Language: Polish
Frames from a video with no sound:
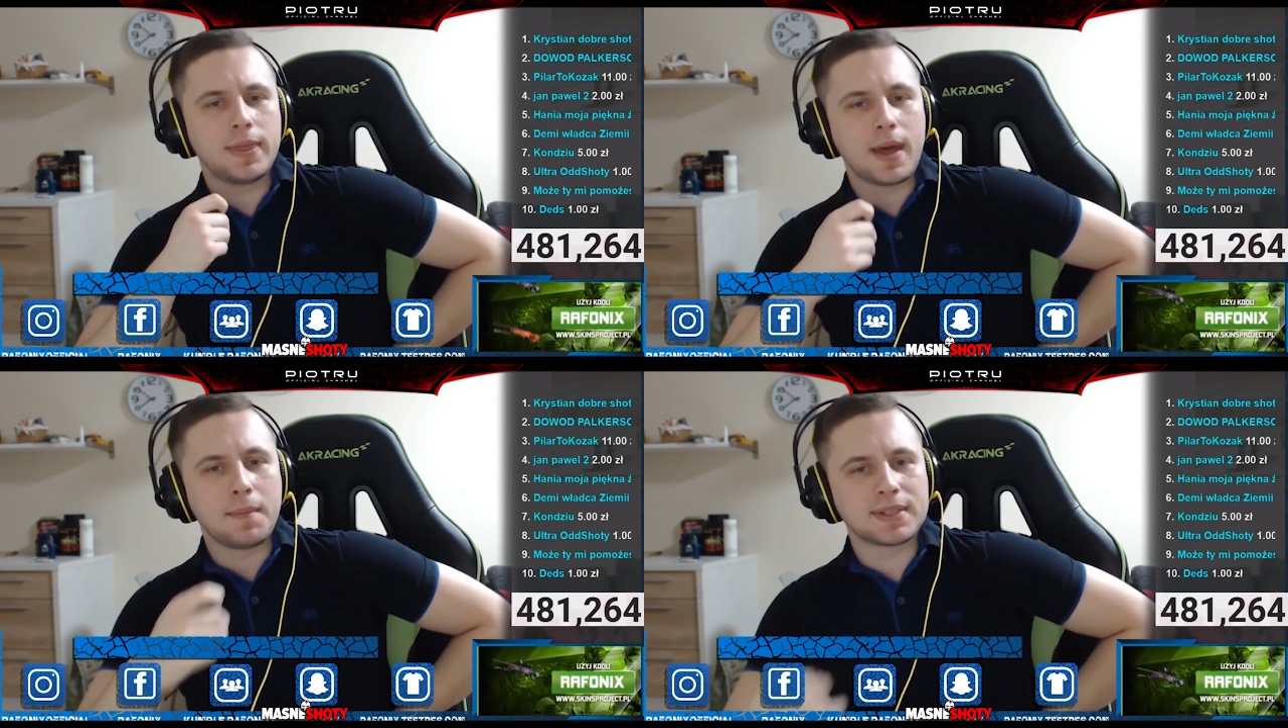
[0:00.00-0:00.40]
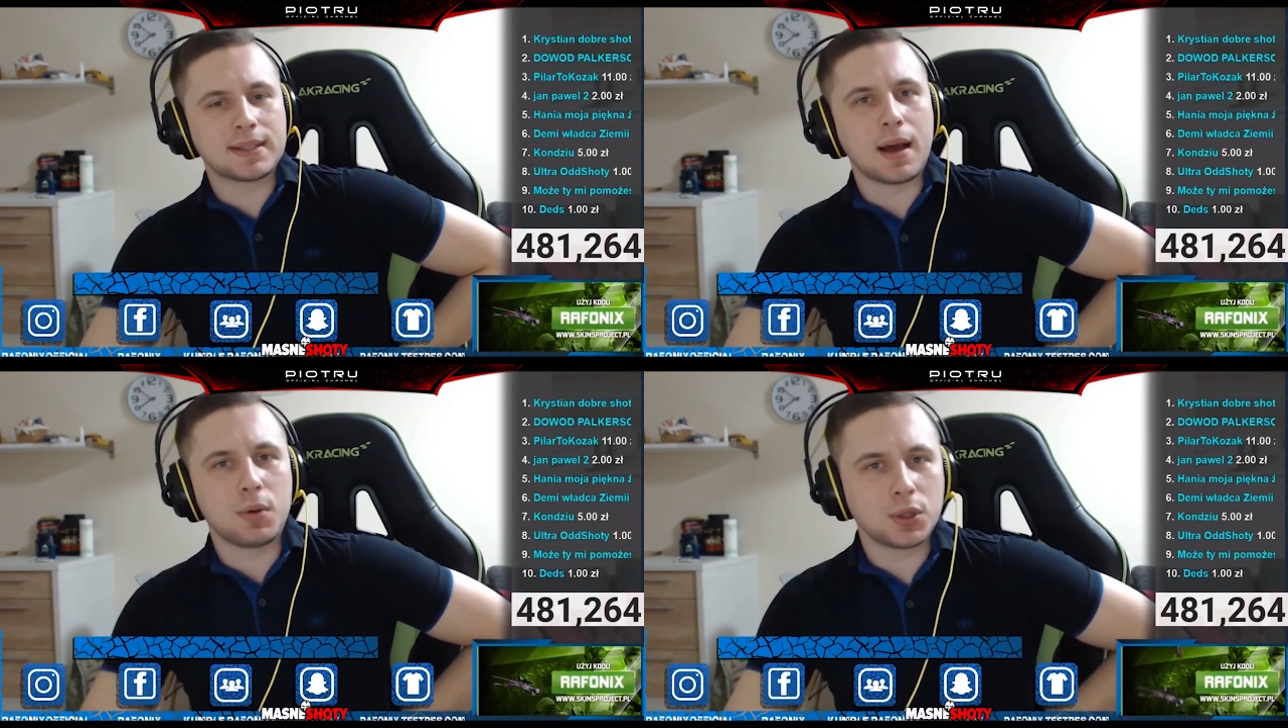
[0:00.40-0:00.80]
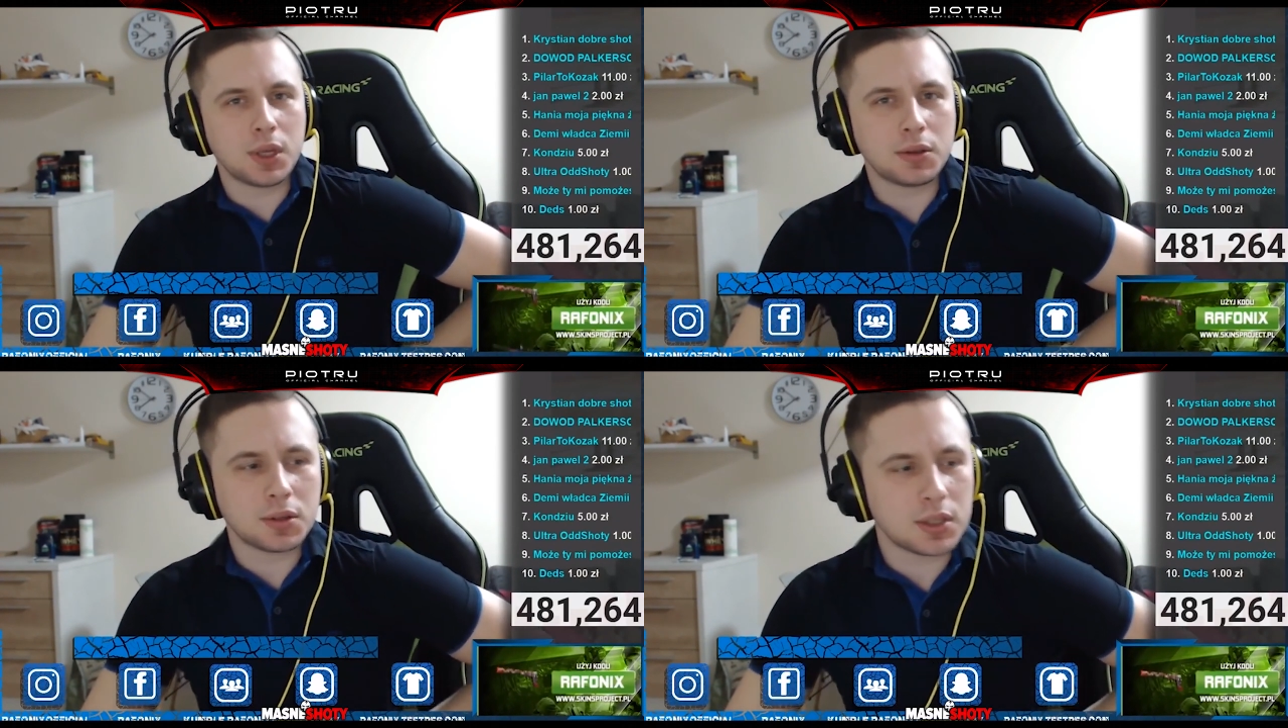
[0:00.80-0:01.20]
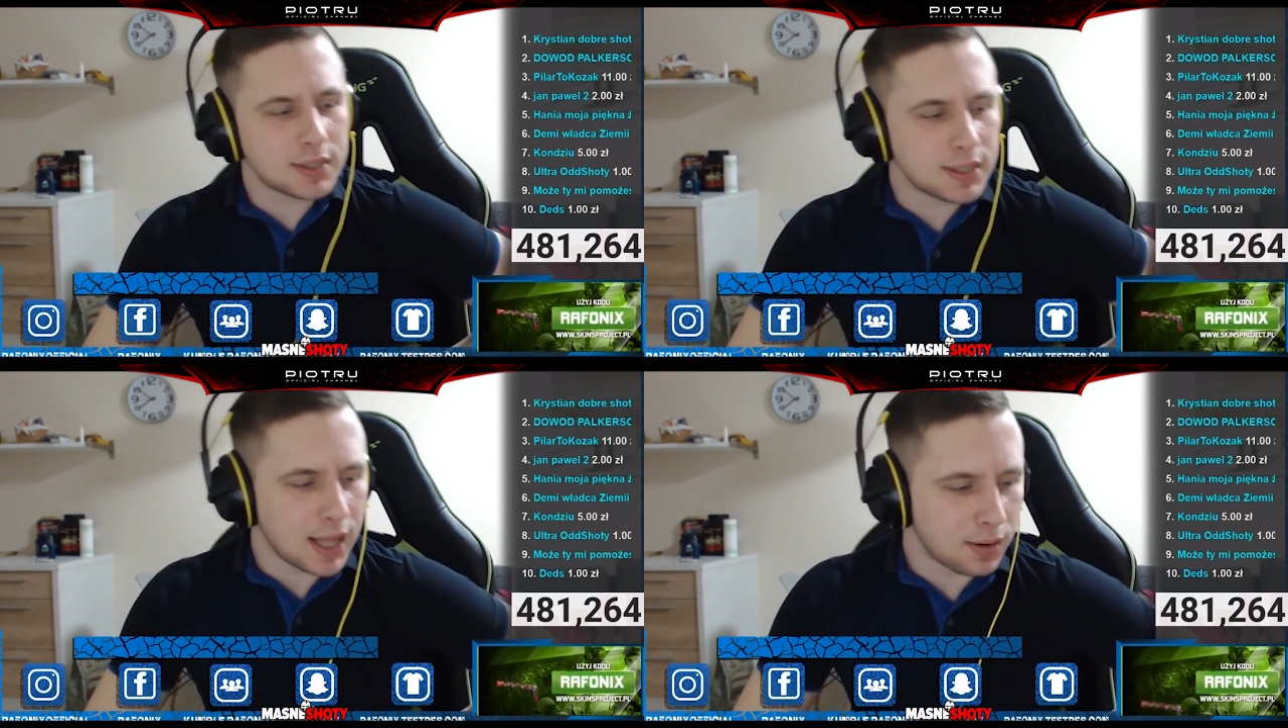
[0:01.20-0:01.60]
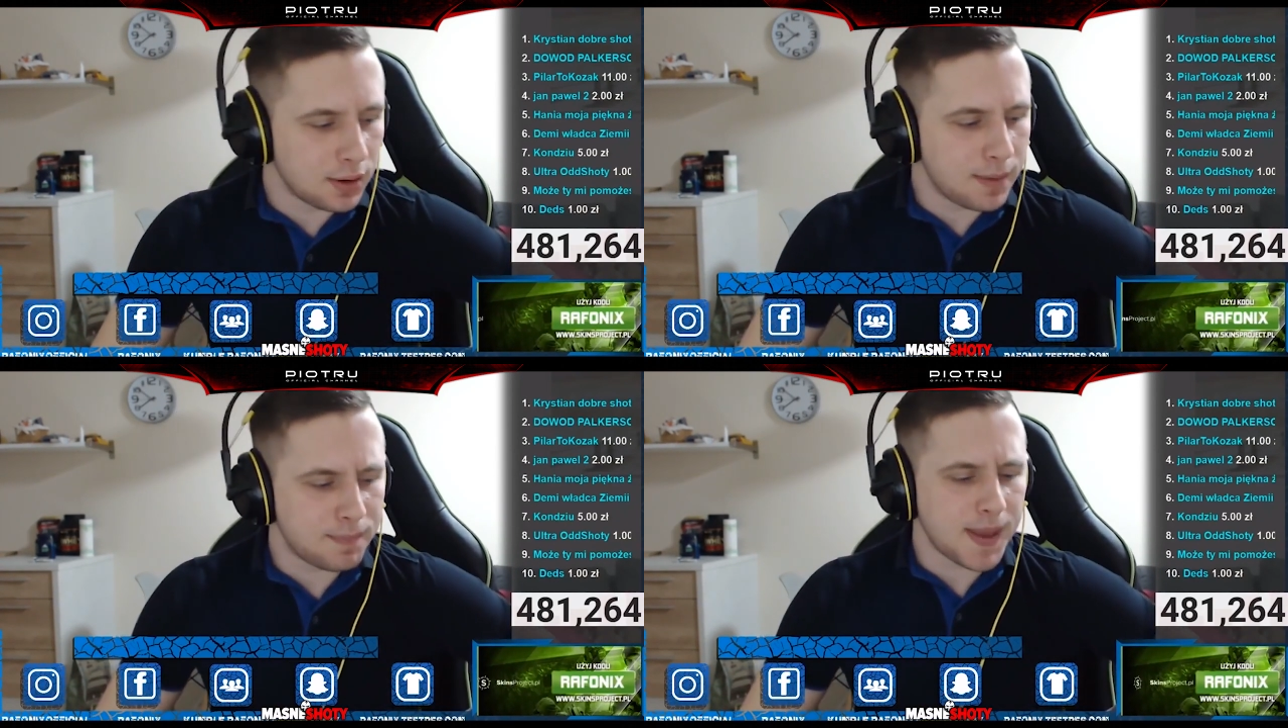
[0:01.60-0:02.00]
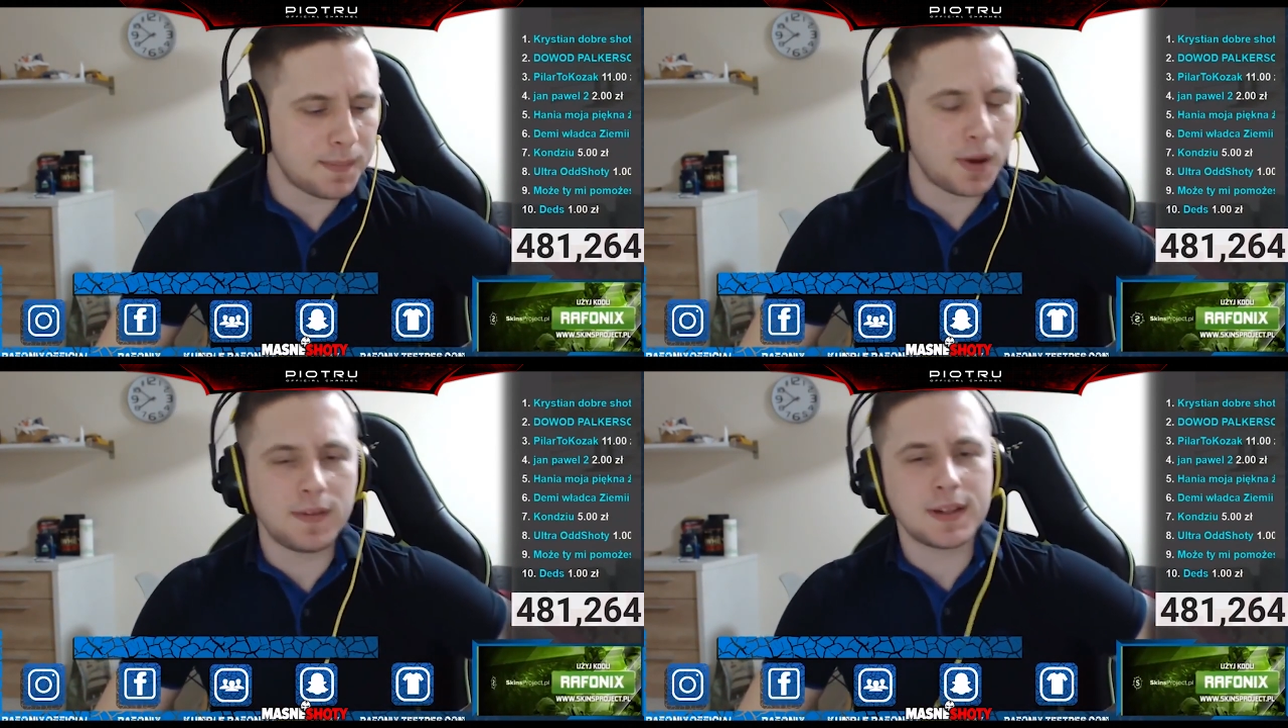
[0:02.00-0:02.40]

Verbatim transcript: stało się, to się stało. Lepiej powiedz,